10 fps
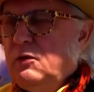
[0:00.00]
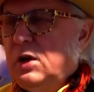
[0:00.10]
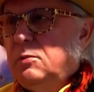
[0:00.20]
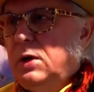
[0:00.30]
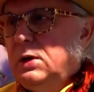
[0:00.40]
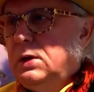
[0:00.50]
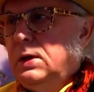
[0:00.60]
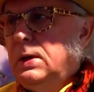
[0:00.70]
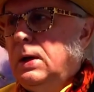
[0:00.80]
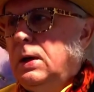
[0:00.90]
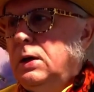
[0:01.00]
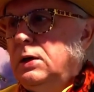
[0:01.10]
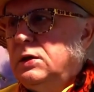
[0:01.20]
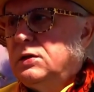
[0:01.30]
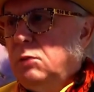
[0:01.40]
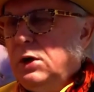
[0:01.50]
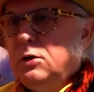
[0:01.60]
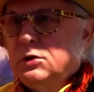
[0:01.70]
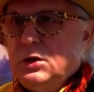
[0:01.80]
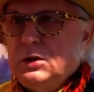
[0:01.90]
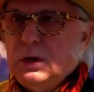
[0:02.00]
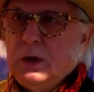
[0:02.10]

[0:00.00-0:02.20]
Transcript: fragmenty z mojego do życia.